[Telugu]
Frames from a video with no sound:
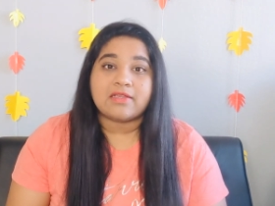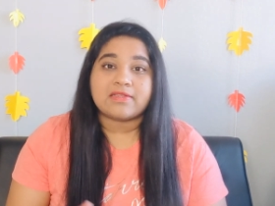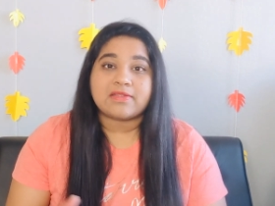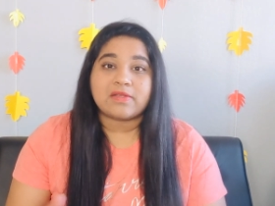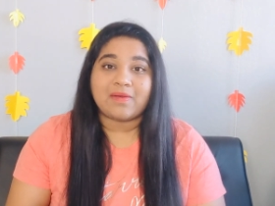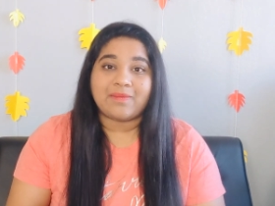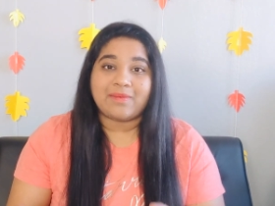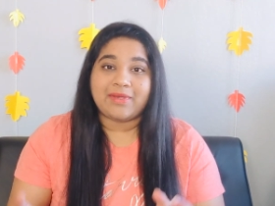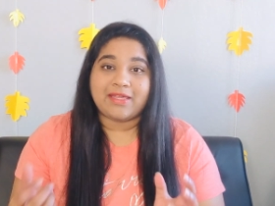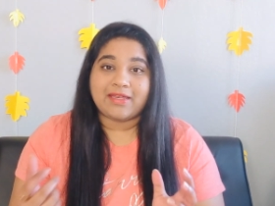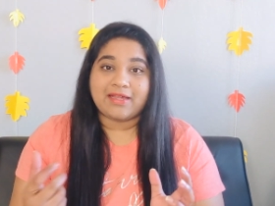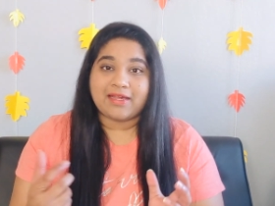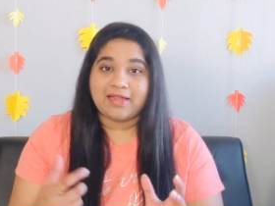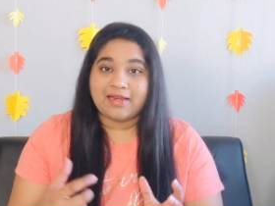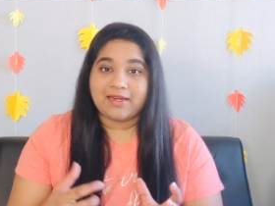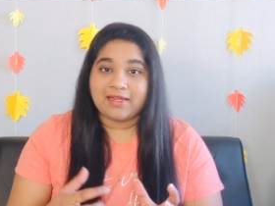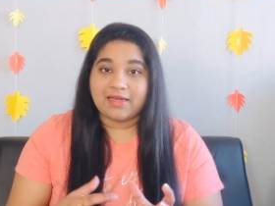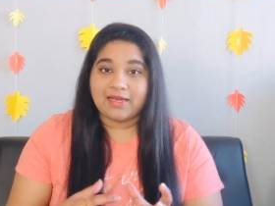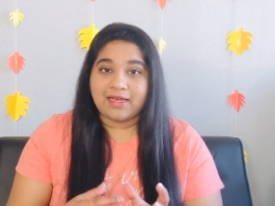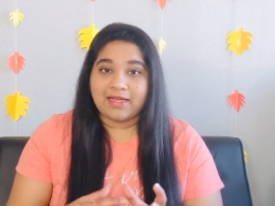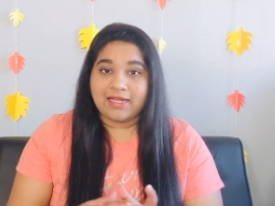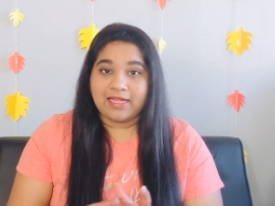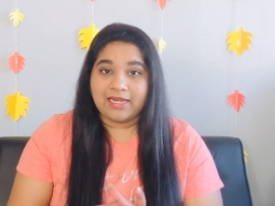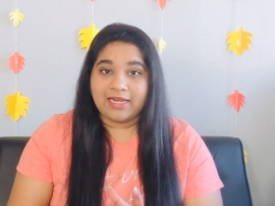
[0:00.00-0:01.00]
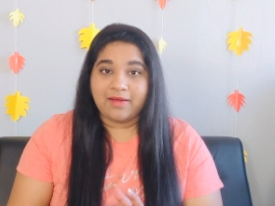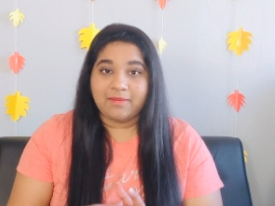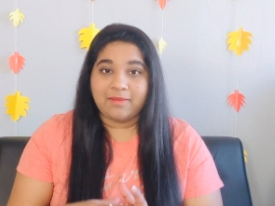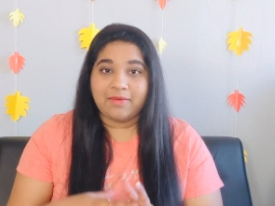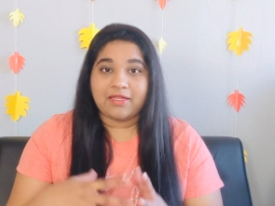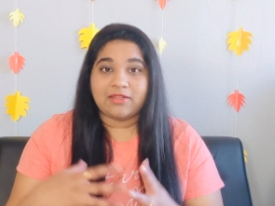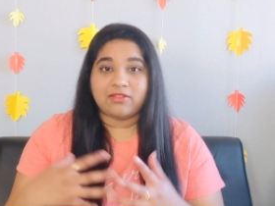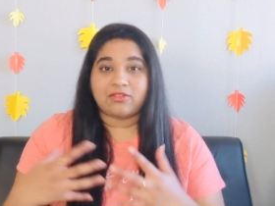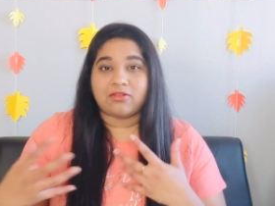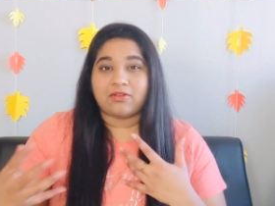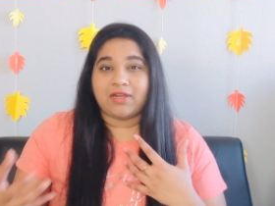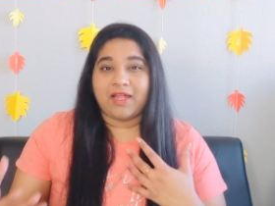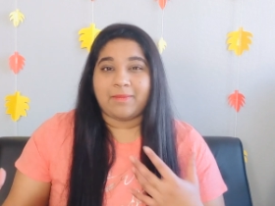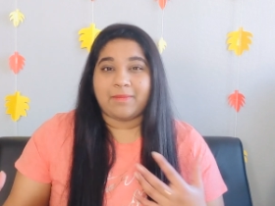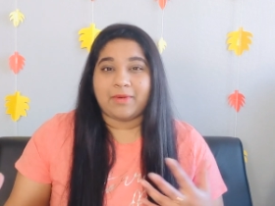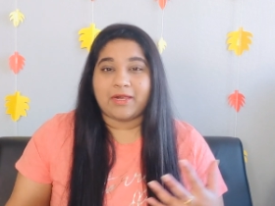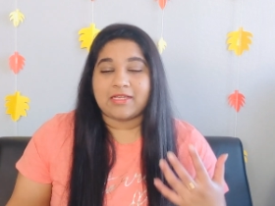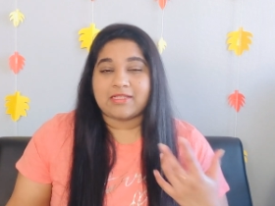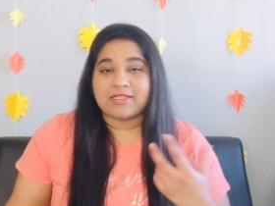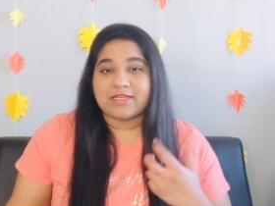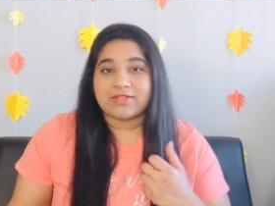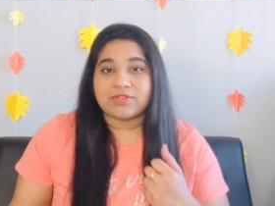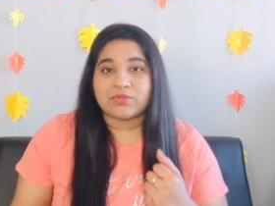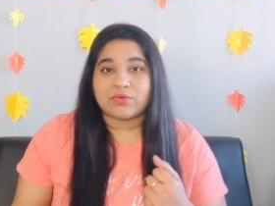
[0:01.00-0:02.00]
సో మీరు కనుక ఇలా మెంతులు
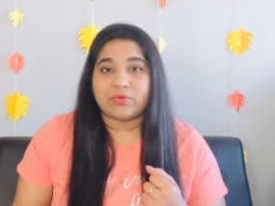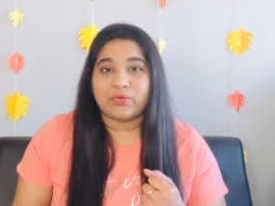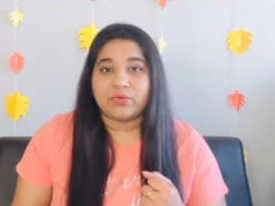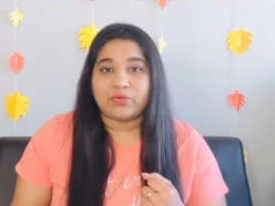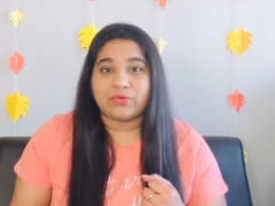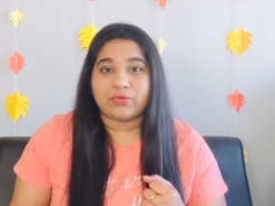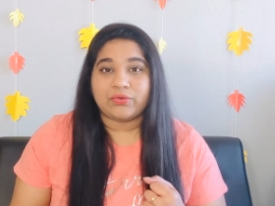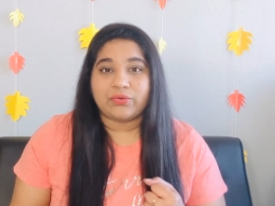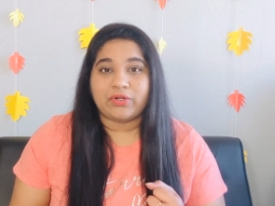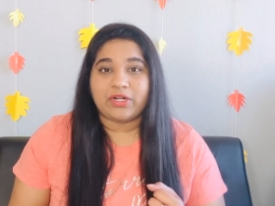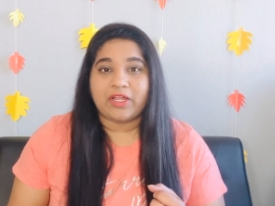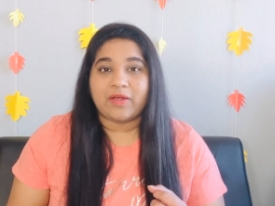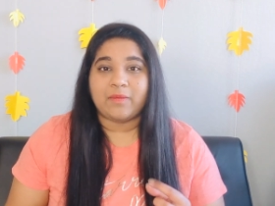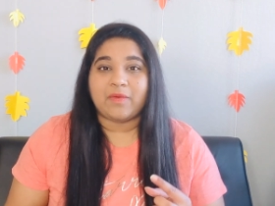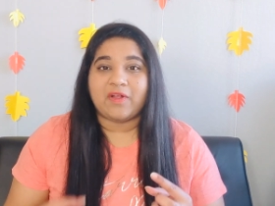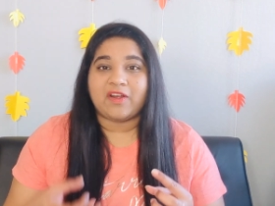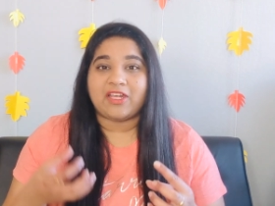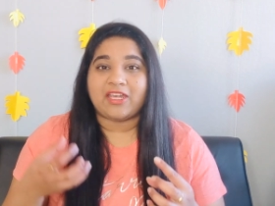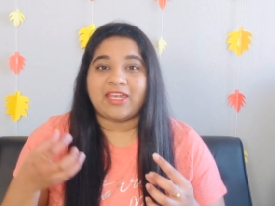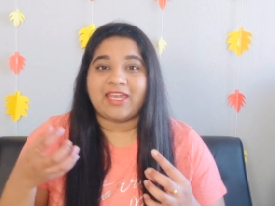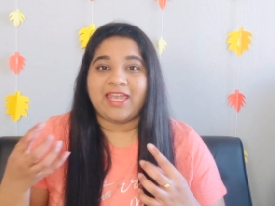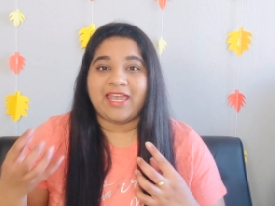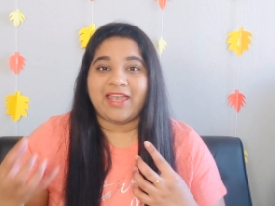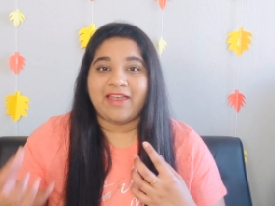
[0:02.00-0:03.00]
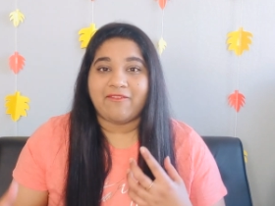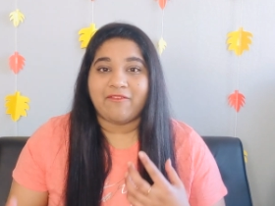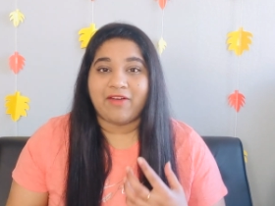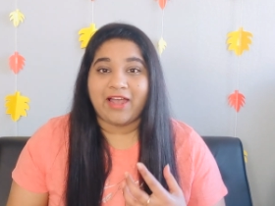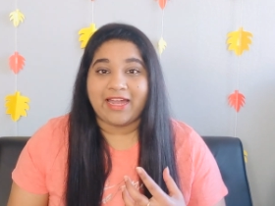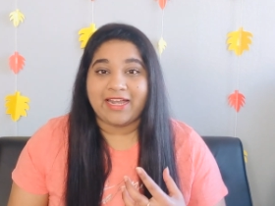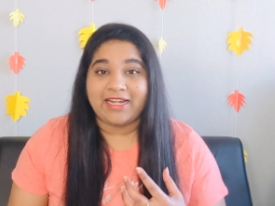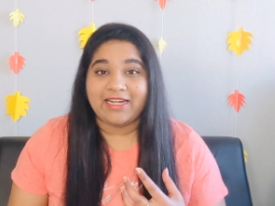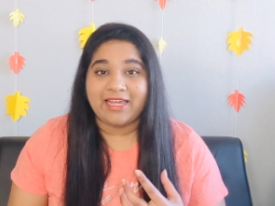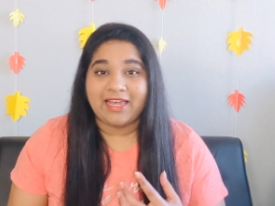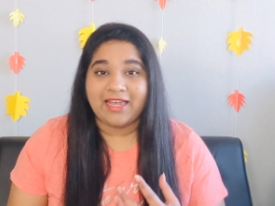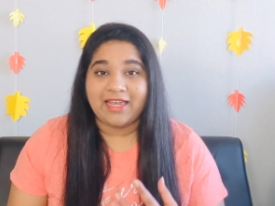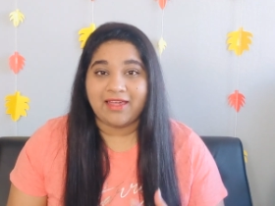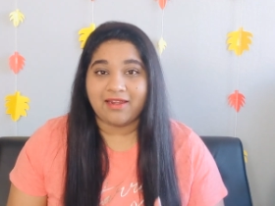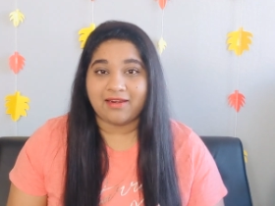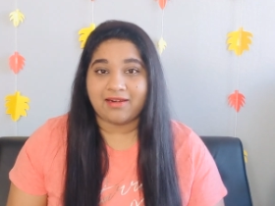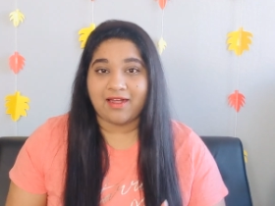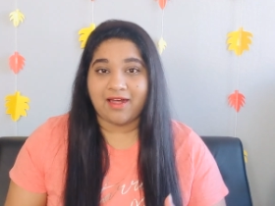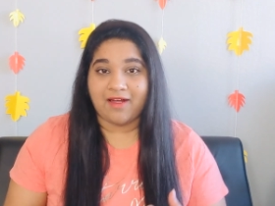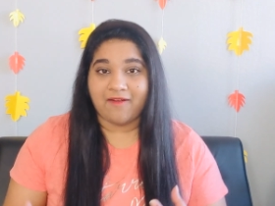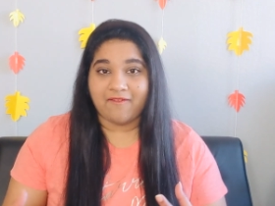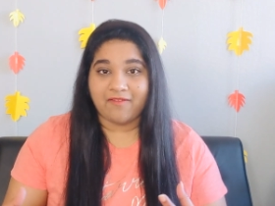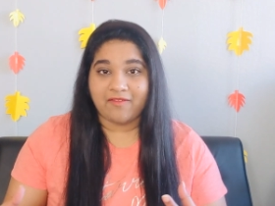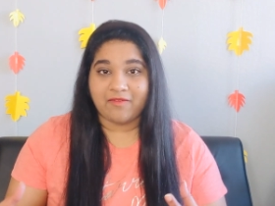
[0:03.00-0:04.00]
అప్లై చేసుకుంటూ ఉంటే మనకి వైట్ హెయిర్
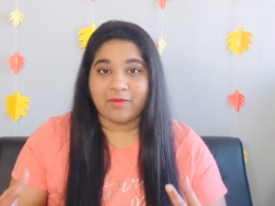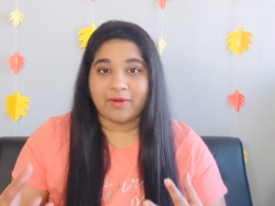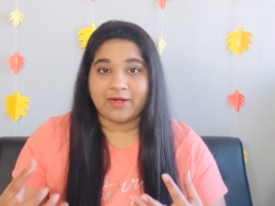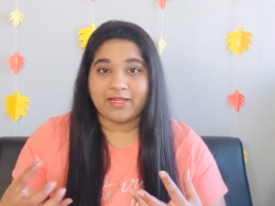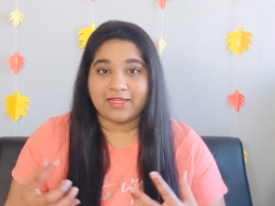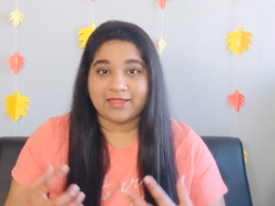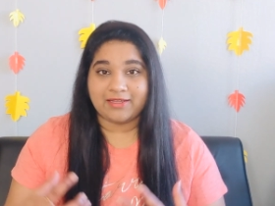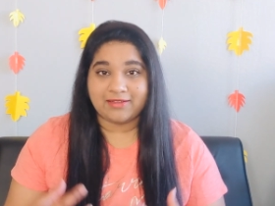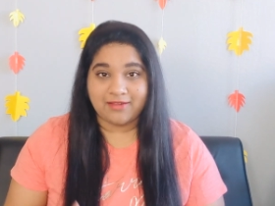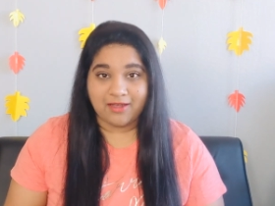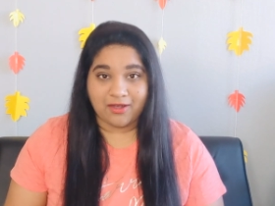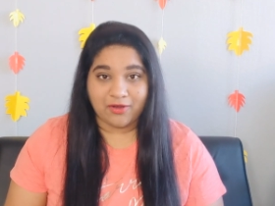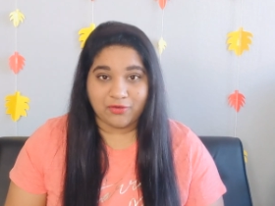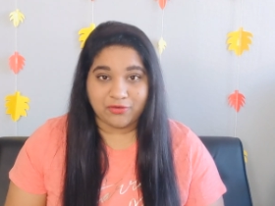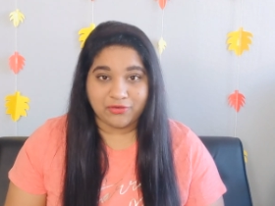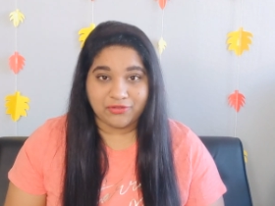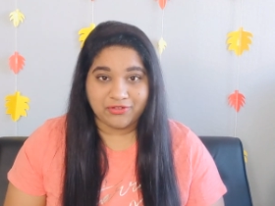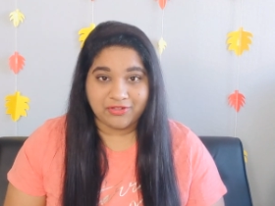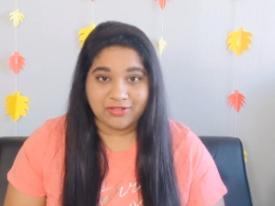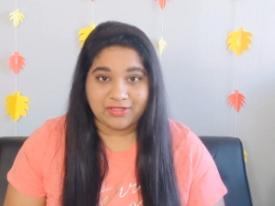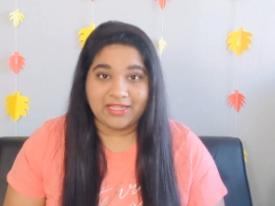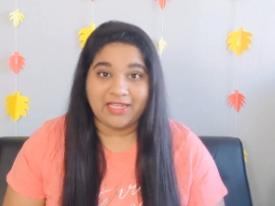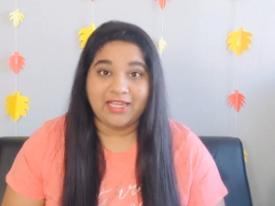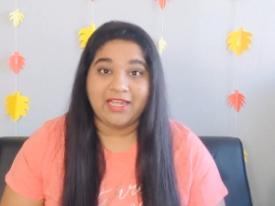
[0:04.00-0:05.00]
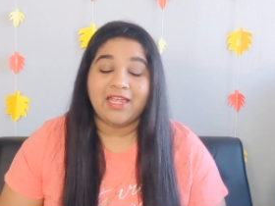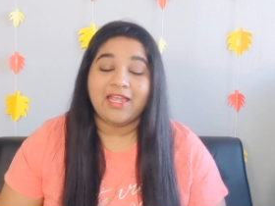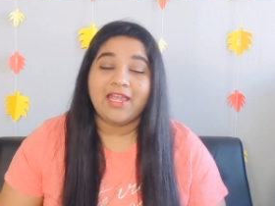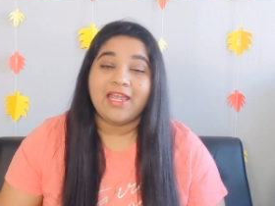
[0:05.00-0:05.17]
రావడం అనేది తగ్గుతుంది